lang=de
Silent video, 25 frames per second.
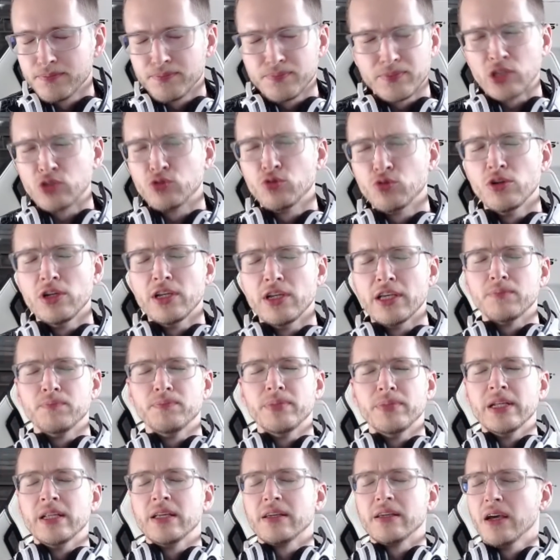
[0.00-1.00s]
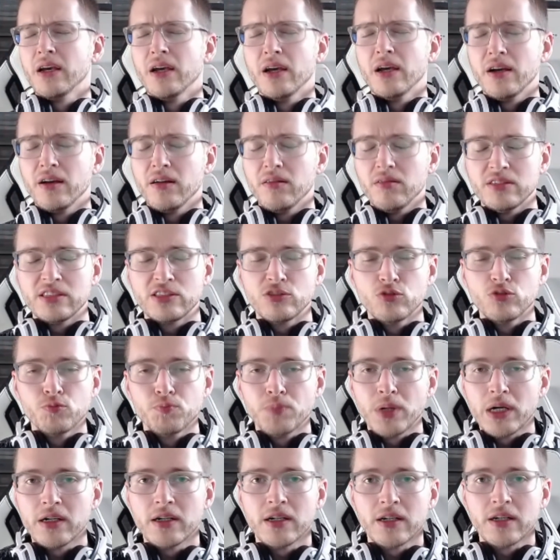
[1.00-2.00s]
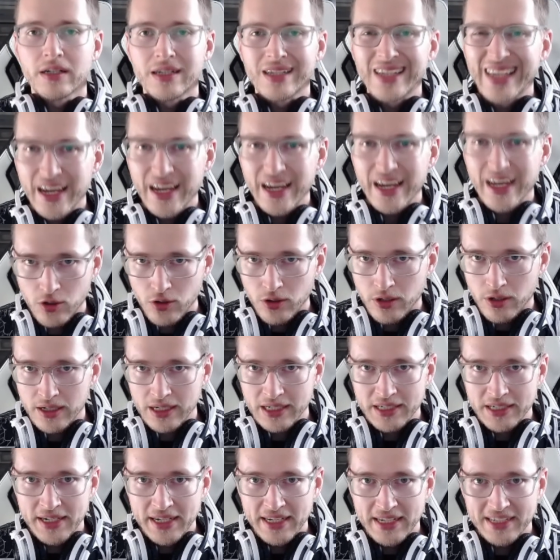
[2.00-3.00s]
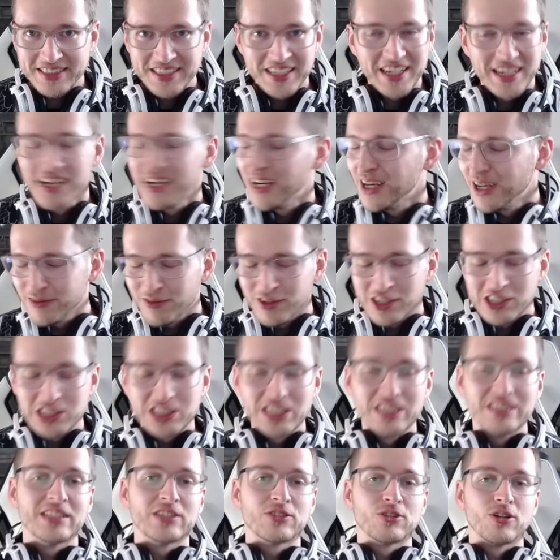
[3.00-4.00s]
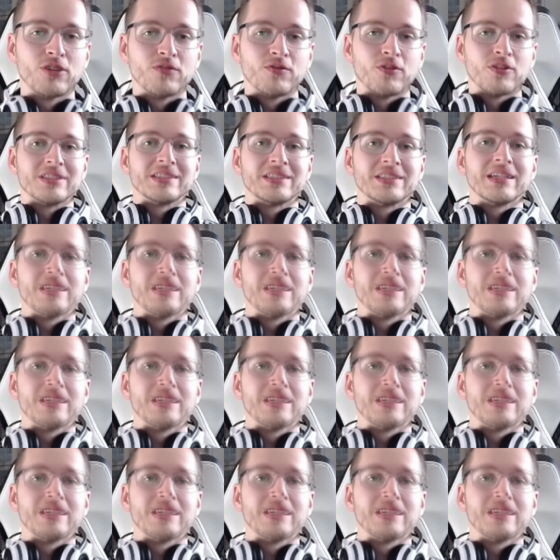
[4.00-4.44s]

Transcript: Natürlich bin ich super gerne euer Knecht, versteht sich doch von